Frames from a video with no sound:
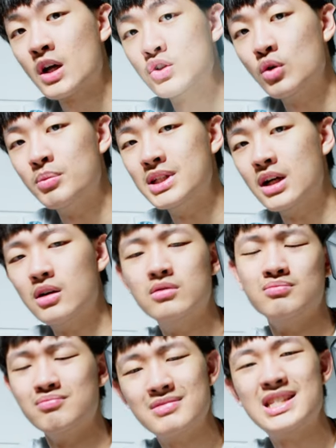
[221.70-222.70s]
就比较
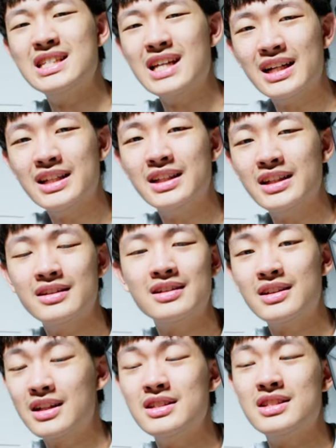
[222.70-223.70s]
自然一点，
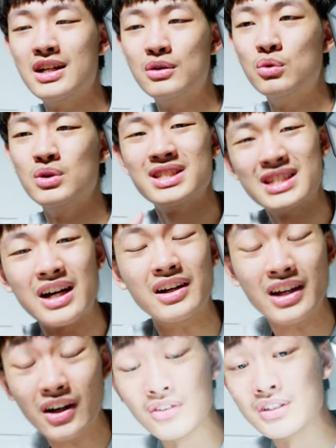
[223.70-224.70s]
更像我想
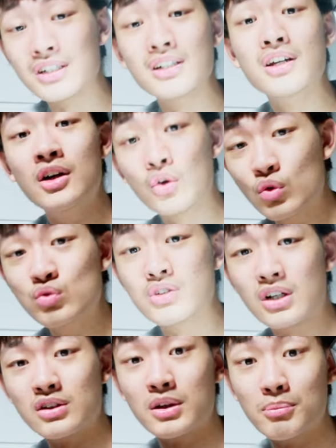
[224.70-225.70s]
要的故
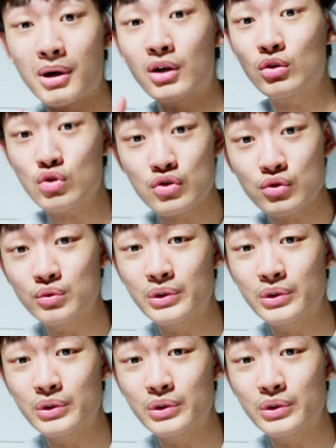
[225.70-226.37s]
障灯泡的速